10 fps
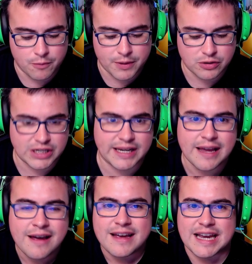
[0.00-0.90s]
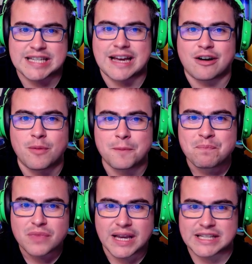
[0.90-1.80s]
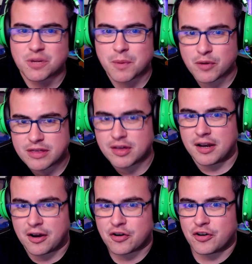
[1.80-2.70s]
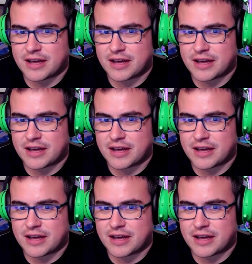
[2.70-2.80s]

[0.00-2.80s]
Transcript: Pero sí que está como, es como muy cíclico, ¿no?